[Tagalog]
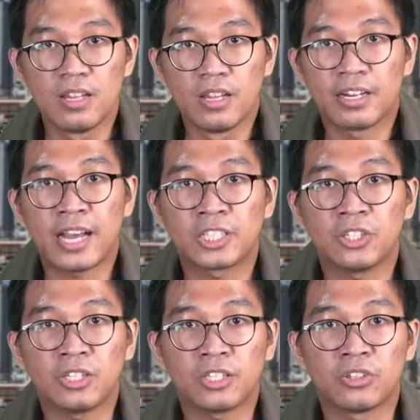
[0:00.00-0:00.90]

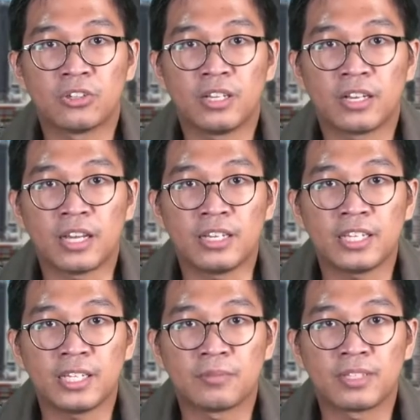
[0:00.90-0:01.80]
Reaksyon ito ng
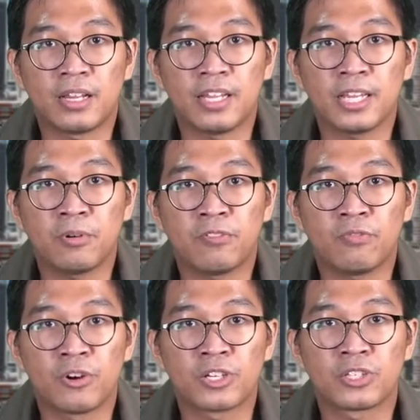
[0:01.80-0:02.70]
kalihim sa labor
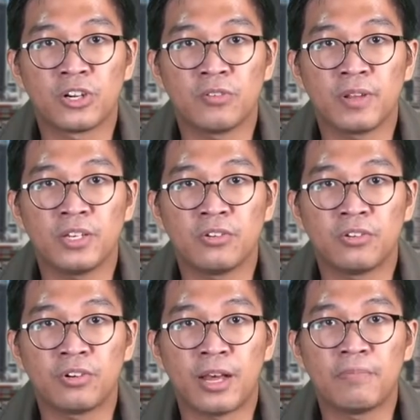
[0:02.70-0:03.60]
force survey
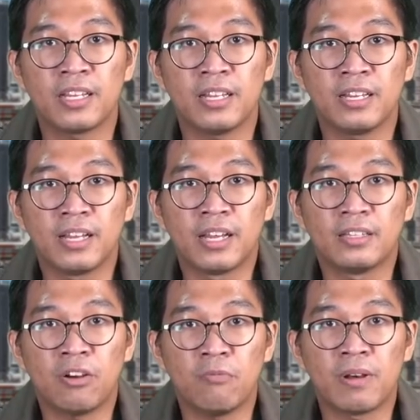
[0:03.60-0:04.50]
noong Abril
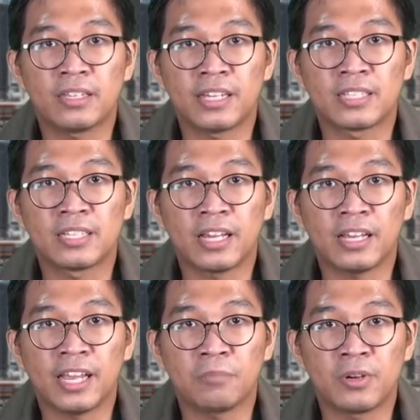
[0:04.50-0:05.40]
na umakyat sa
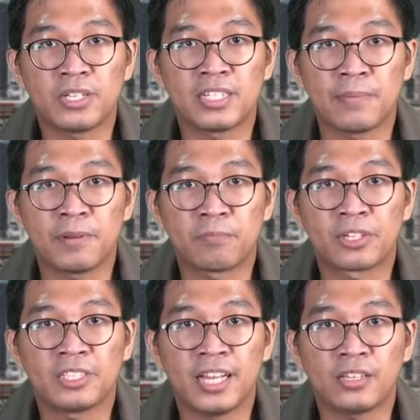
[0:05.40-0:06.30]
8.7%
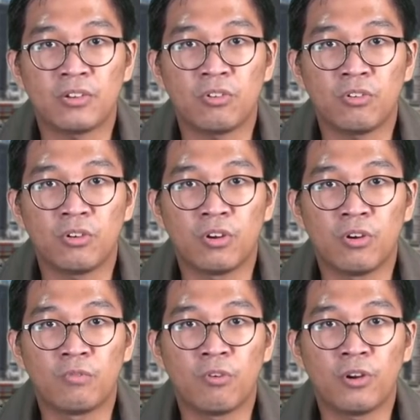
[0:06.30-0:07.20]
o
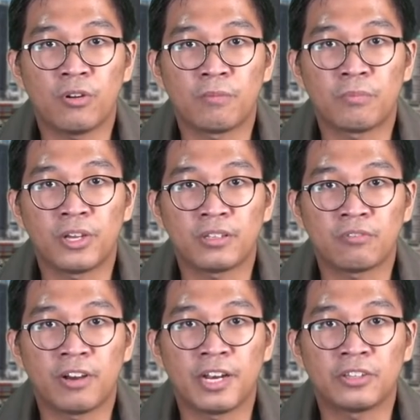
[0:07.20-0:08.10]

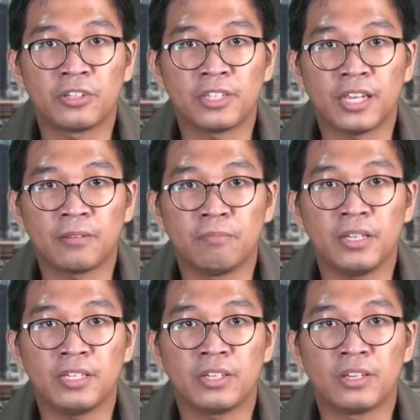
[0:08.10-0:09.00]
4.138
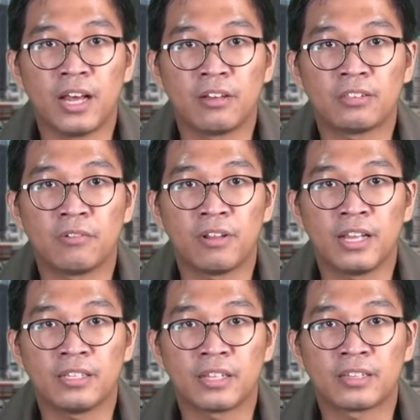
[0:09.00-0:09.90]
million ang
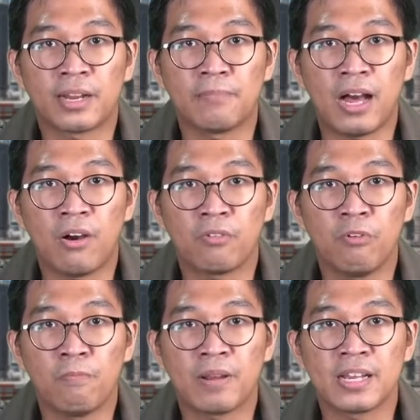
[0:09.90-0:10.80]
nawalan ng trabaho
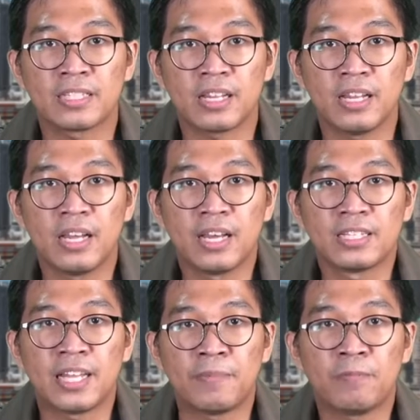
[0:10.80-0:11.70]
kumpara sa
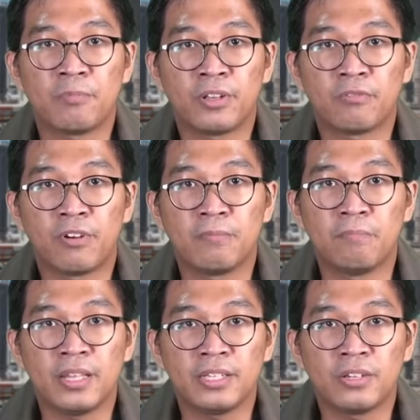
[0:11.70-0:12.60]
7.1
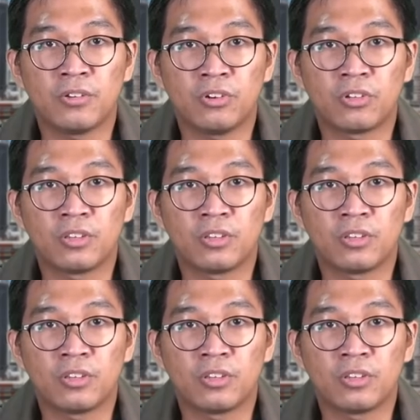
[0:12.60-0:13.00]
million o